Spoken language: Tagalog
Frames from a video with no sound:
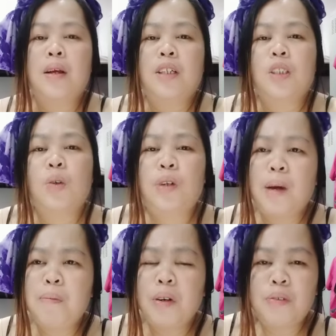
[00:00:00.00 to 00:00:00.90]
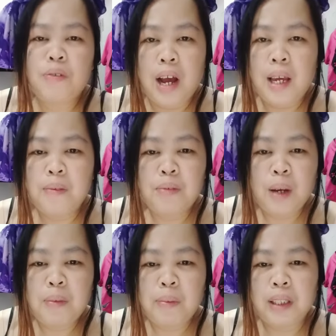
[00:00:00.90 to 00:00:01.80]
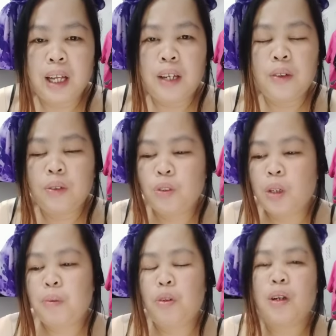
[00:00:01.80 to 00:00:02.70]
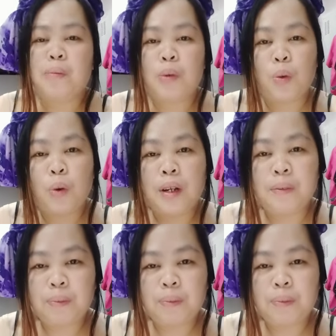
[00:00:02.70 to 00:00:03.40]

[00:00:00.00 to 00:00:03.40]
So, number 5. 5 na ba tayo? Kung saan yung number 1?